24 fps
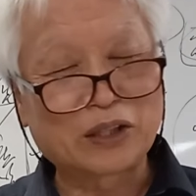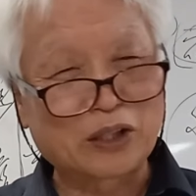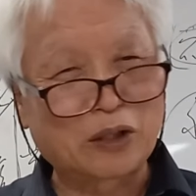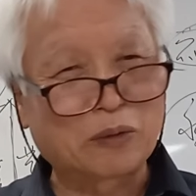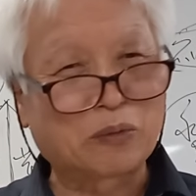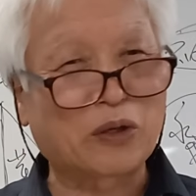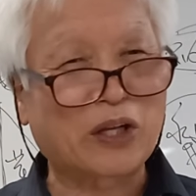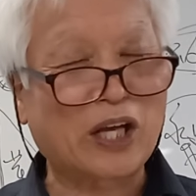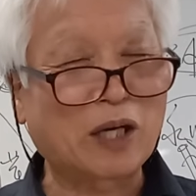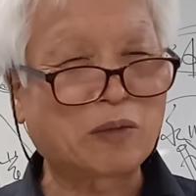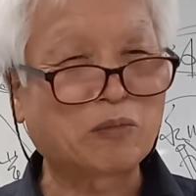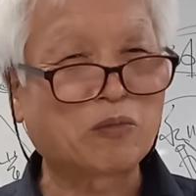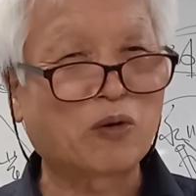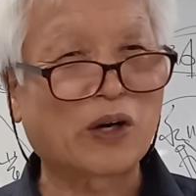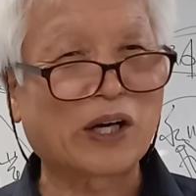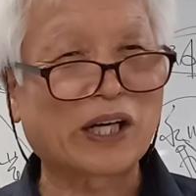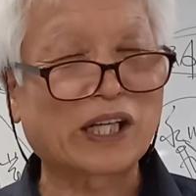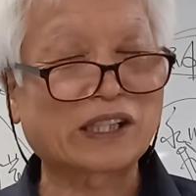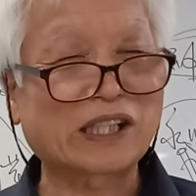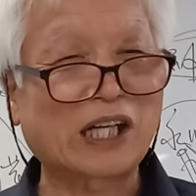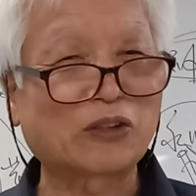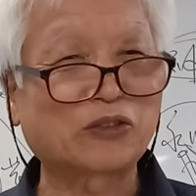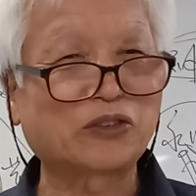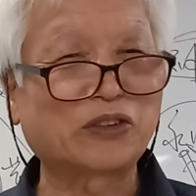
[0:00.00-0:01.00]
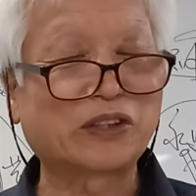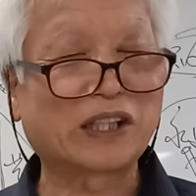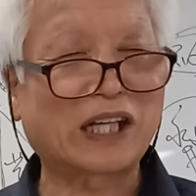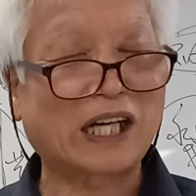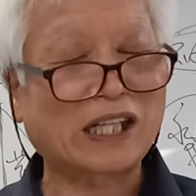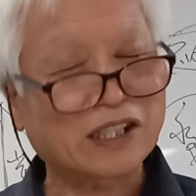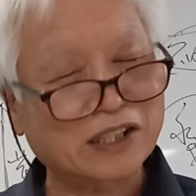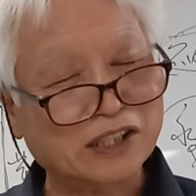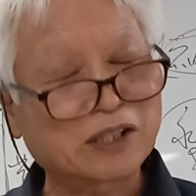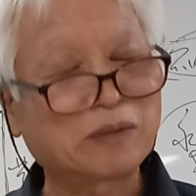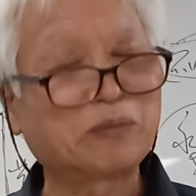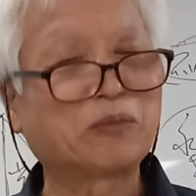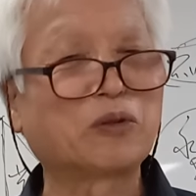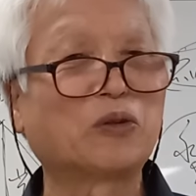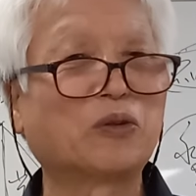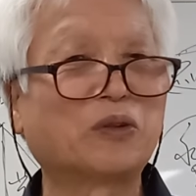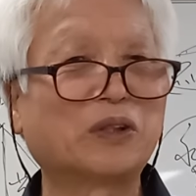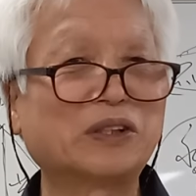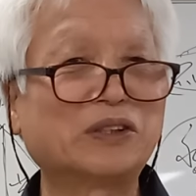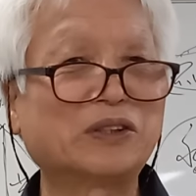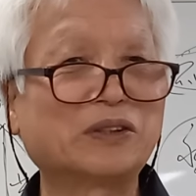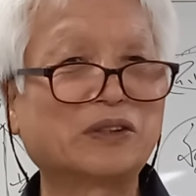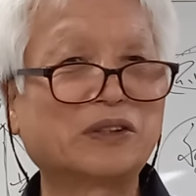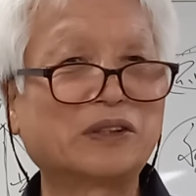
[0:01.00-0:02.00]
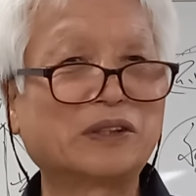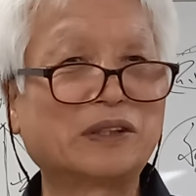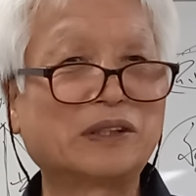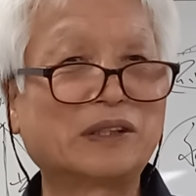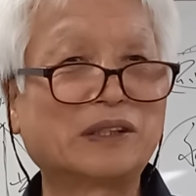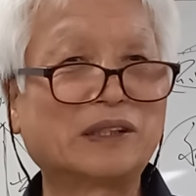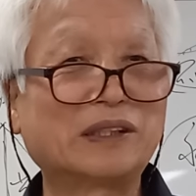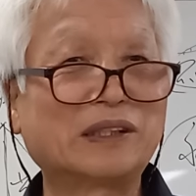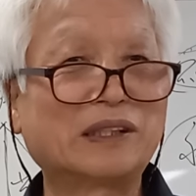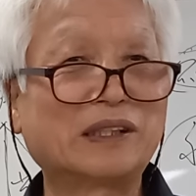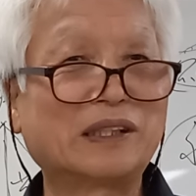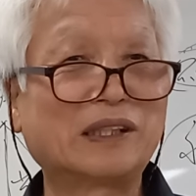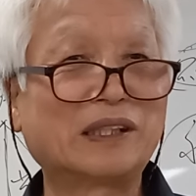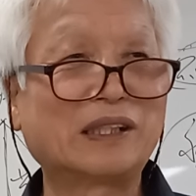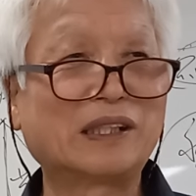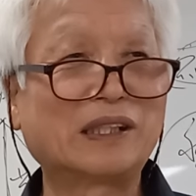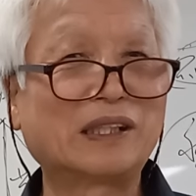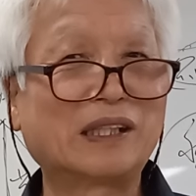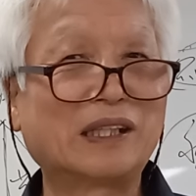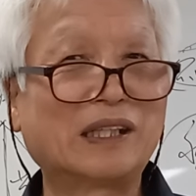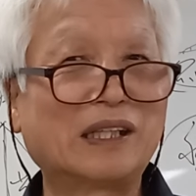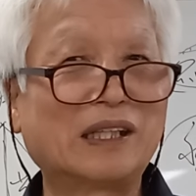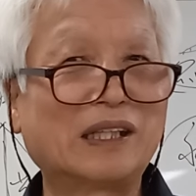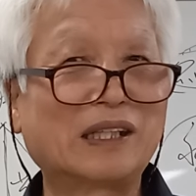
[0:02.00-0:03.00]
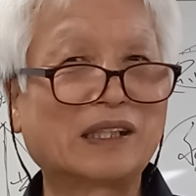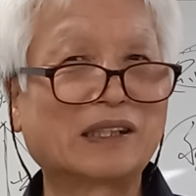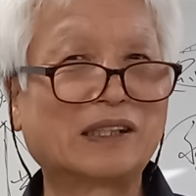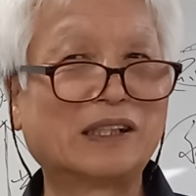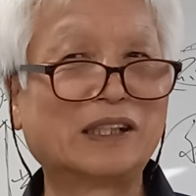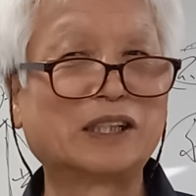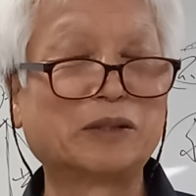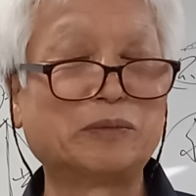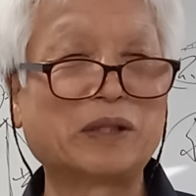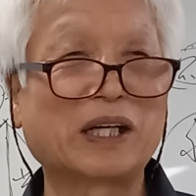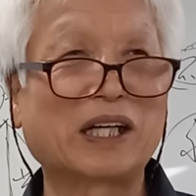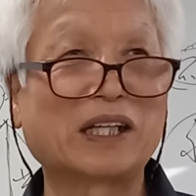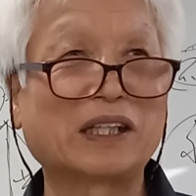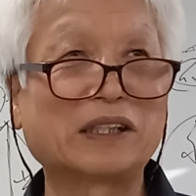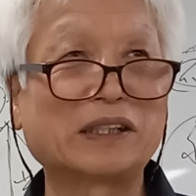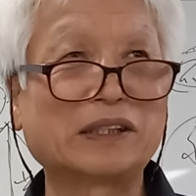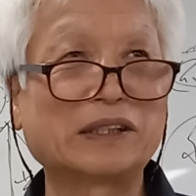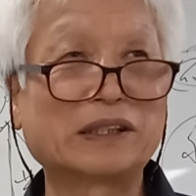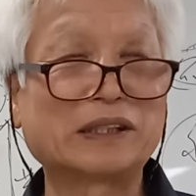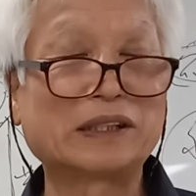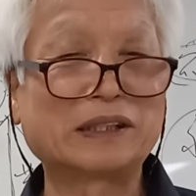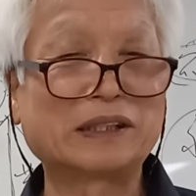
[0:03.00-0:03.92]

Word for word: 더불어 행복하게 살 수 있는 가장 신비로운 거죠. 그걸 의미합니다.